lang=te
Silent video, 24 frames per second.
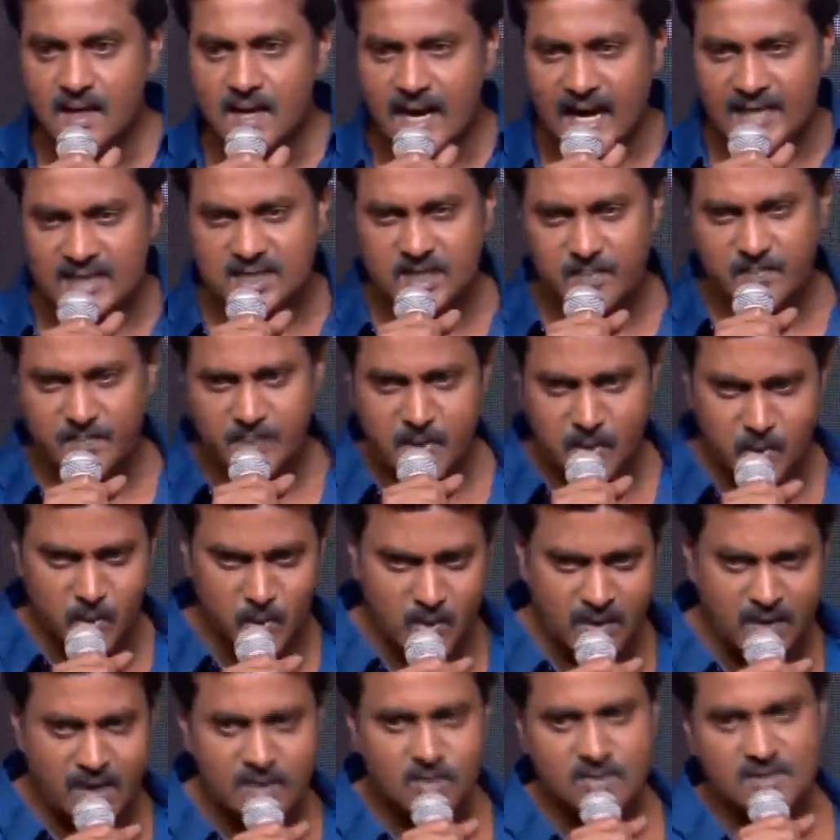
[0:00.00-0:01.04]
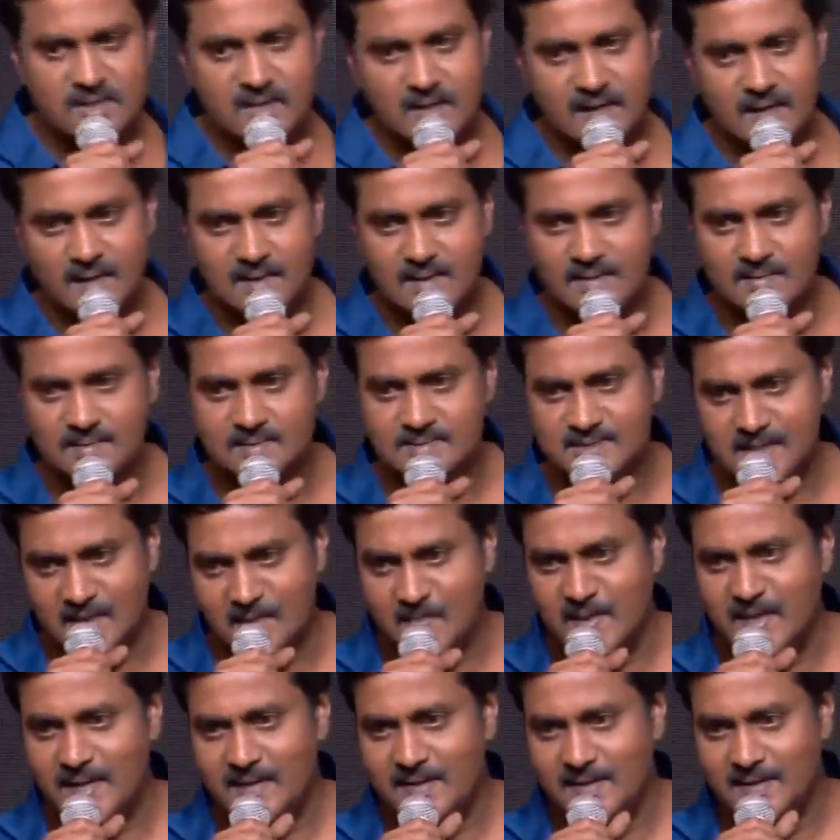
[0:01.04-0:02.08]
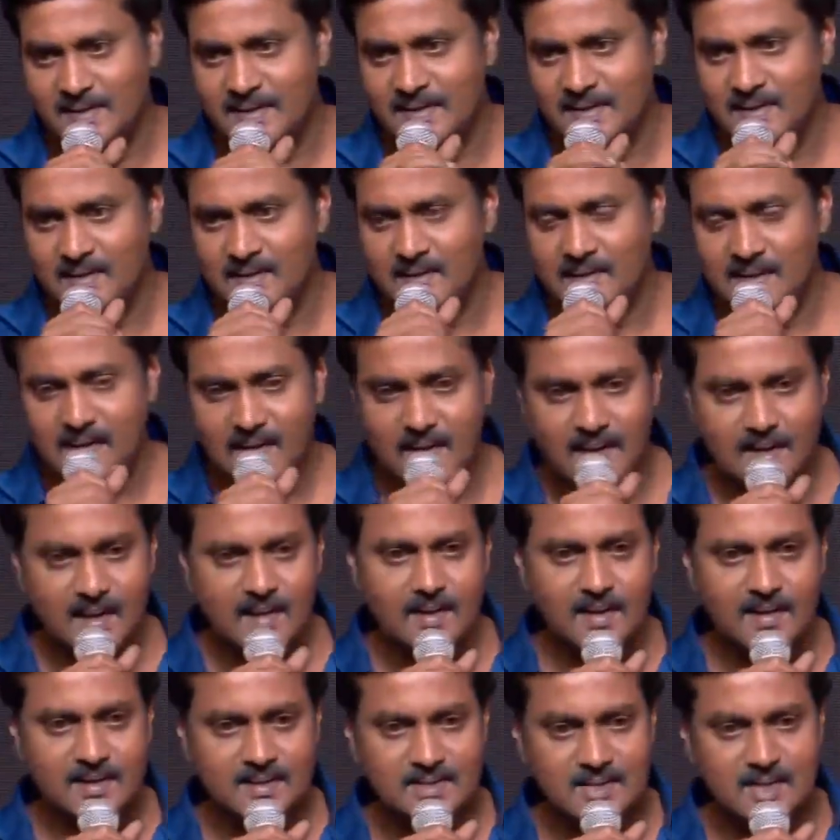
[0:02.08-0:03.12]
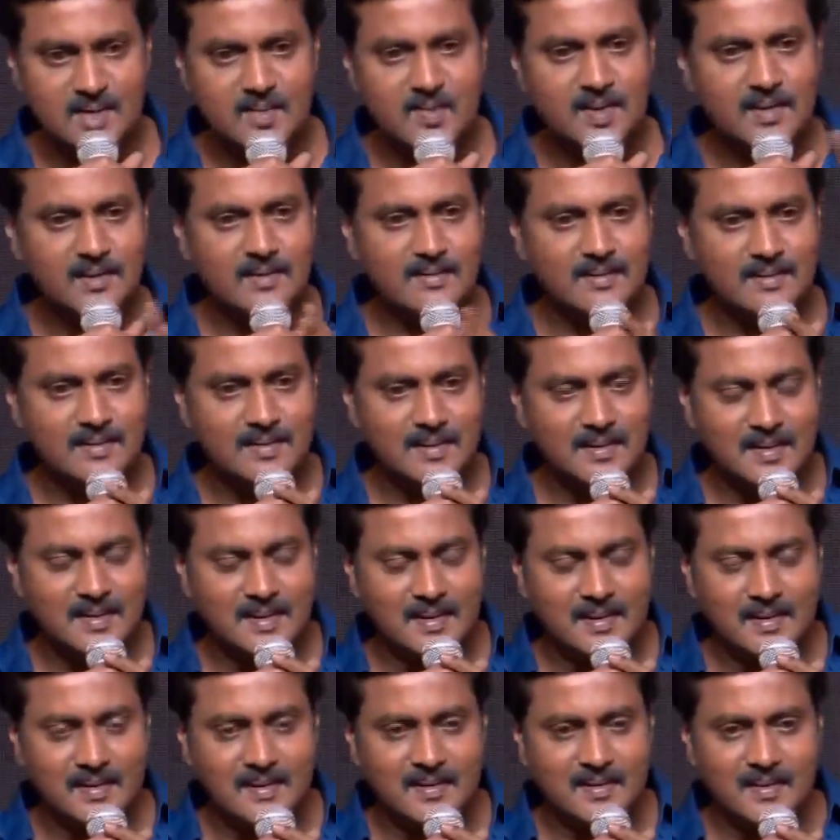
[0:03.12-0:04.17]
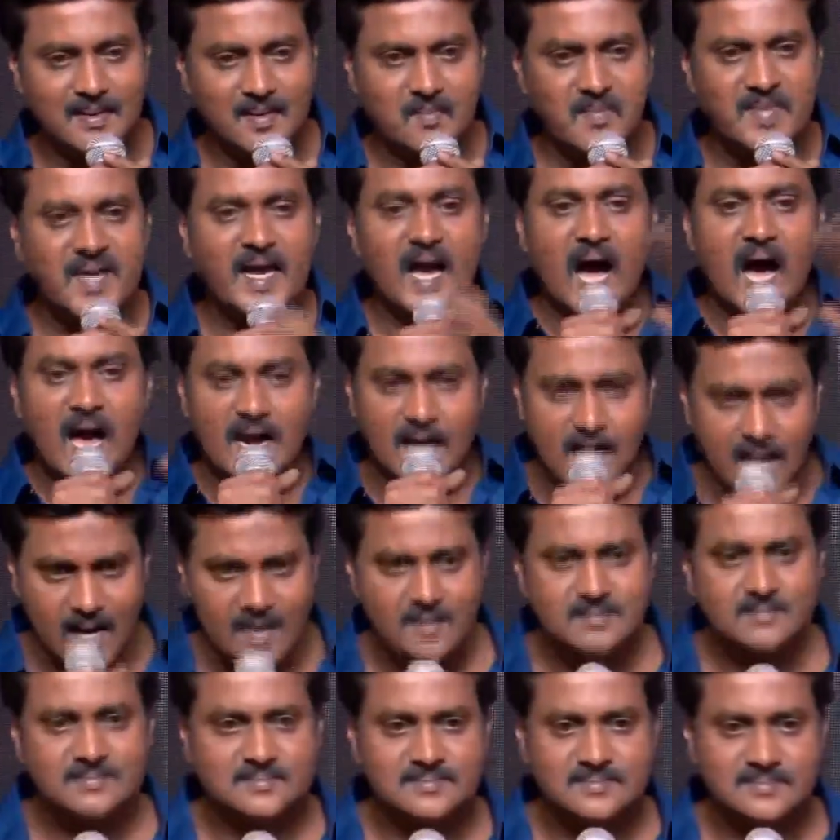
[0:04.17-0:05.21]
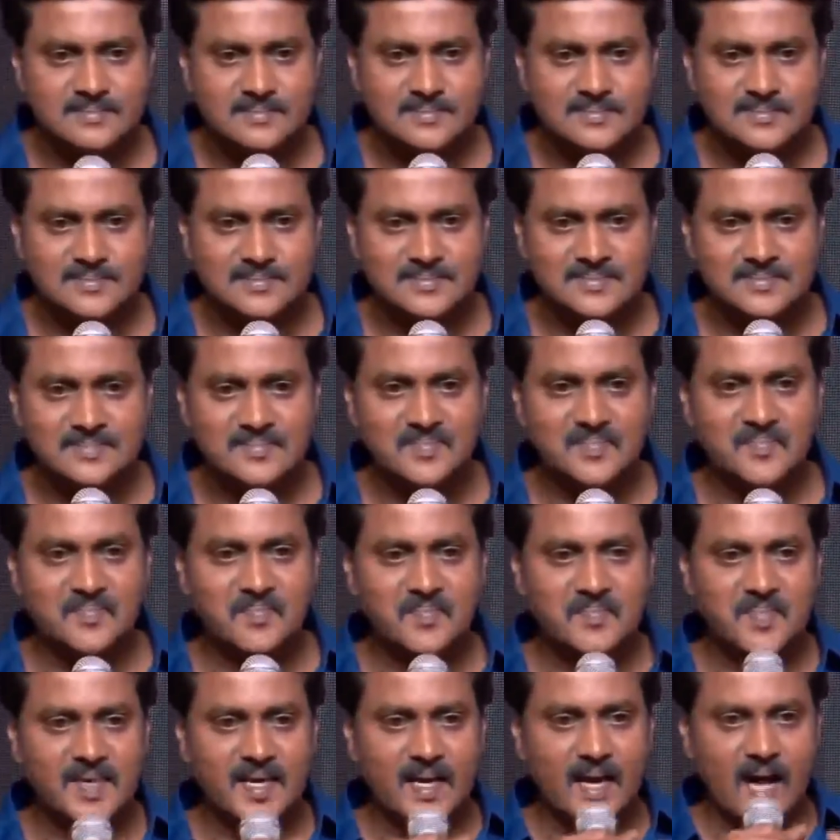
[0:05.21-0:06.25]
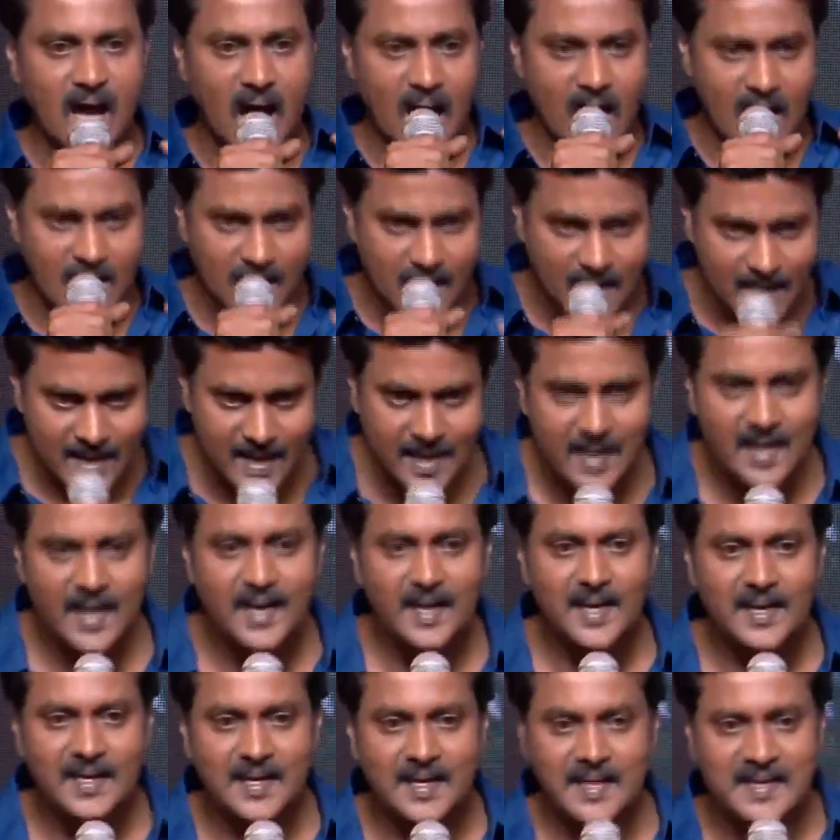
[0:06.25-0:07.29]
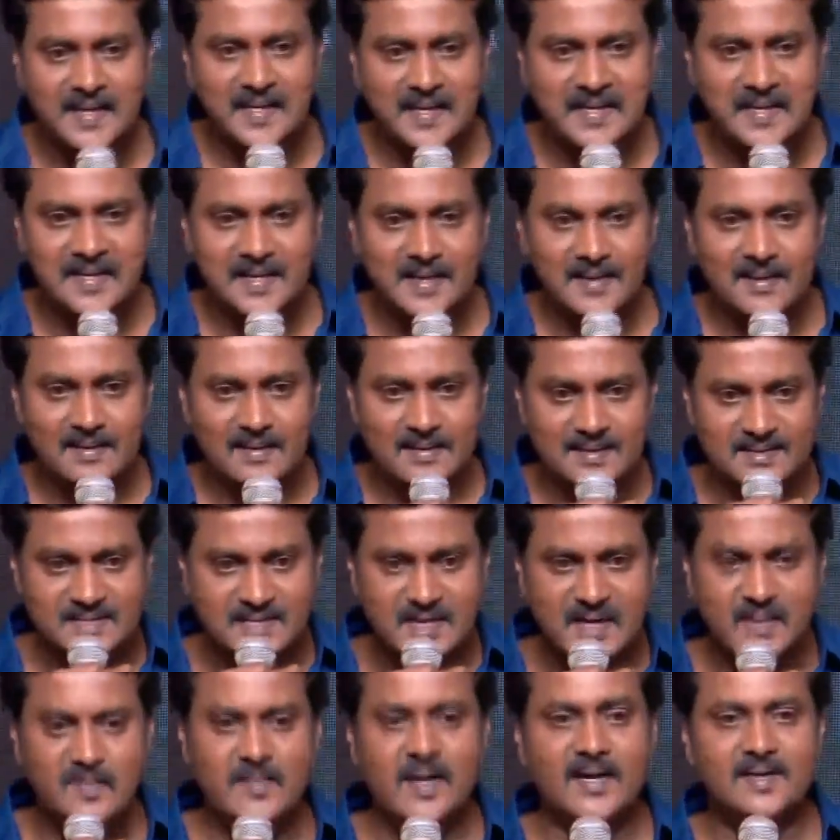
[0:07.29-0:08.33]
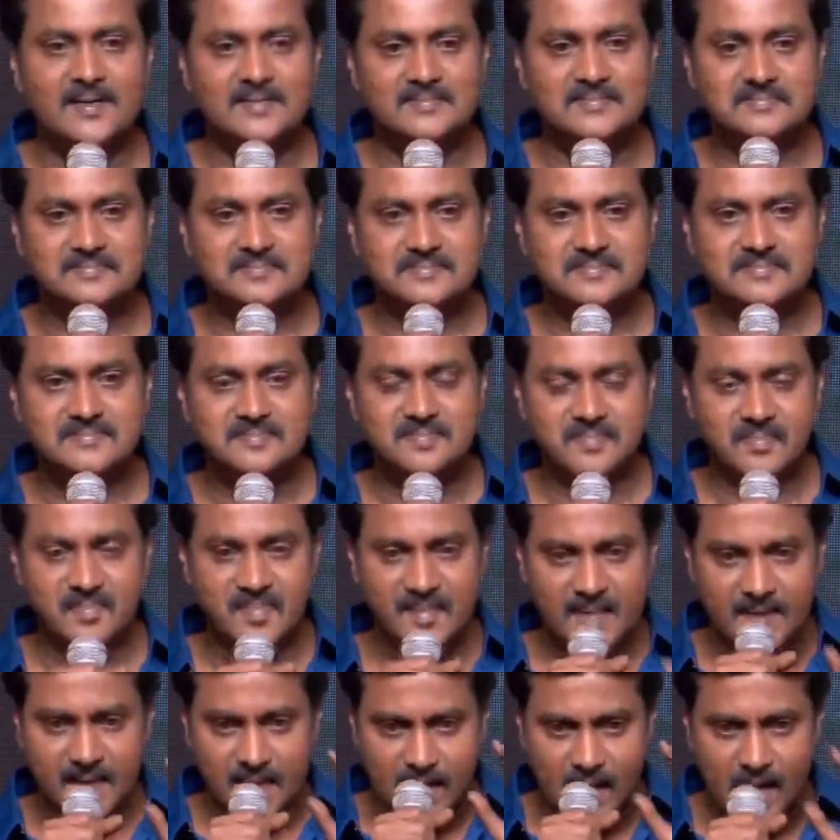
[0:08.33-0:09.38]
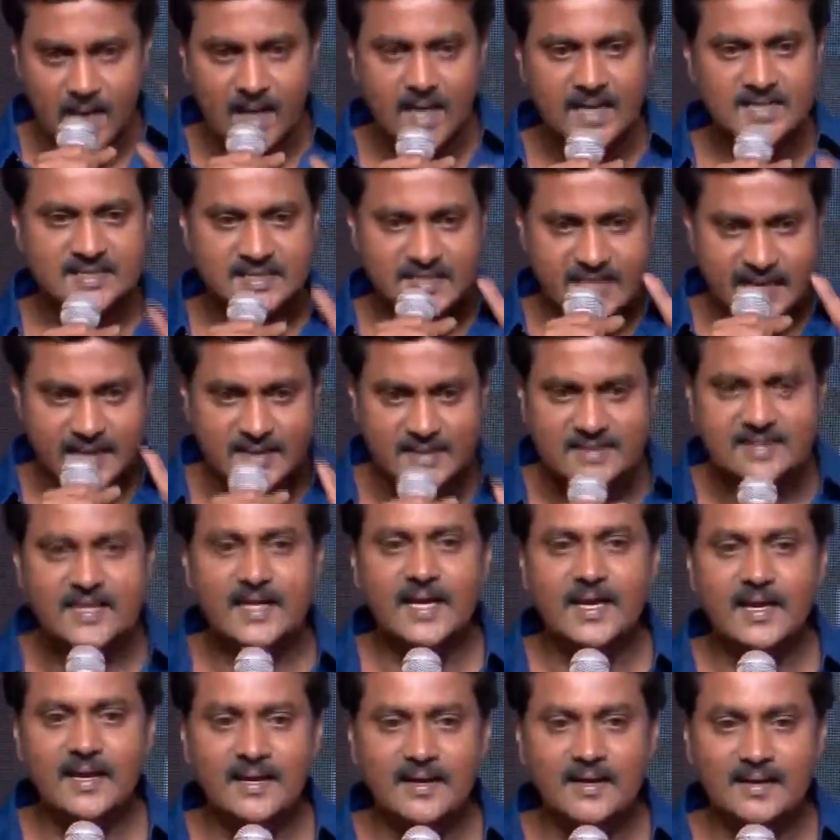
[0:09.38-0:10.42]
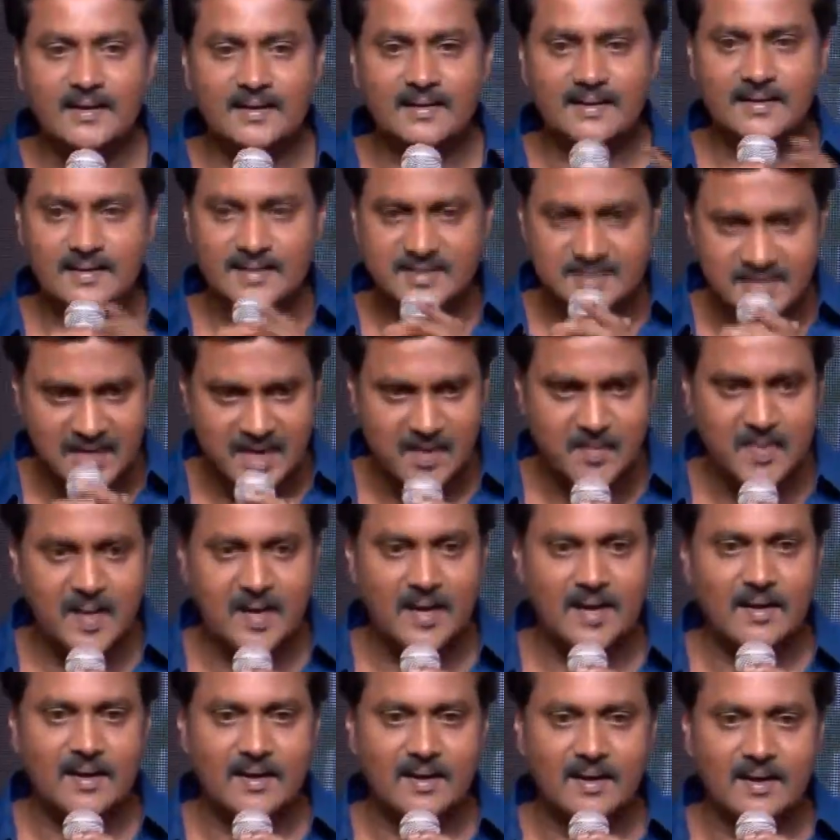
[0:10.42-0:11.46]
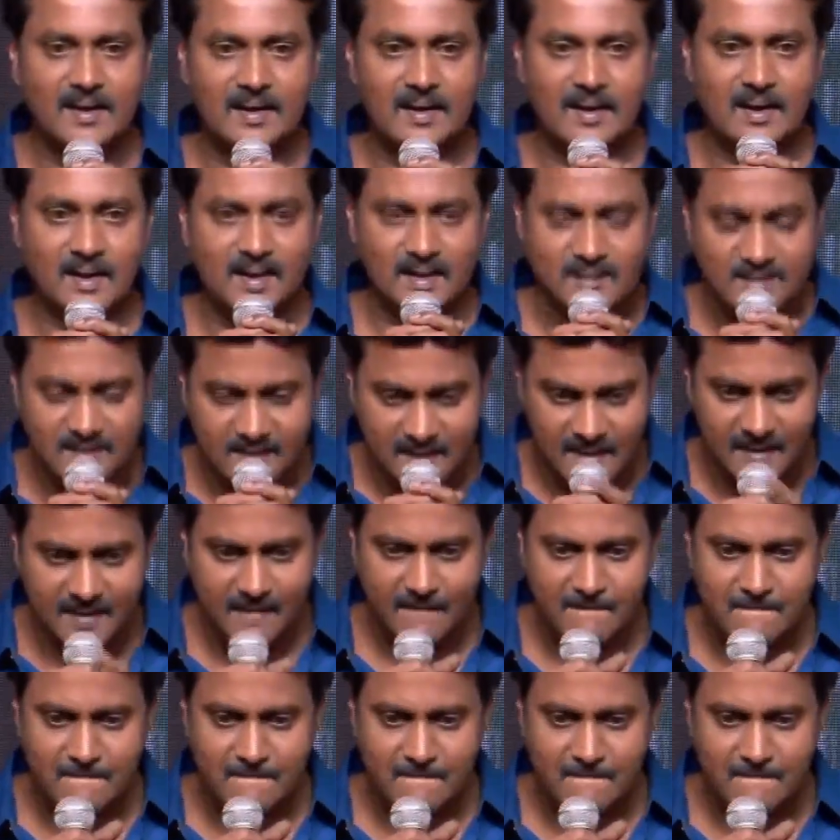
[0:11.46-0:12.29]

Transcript: అంత ప్యూర్గా ఉందండి సినిమా అనయ్య ఈ సినిమాలో మీ ఆరా మీ ఆరాయే ఈ సినిమా మీ కళ్ళ శక్తే ఈ సినిమా అందుకే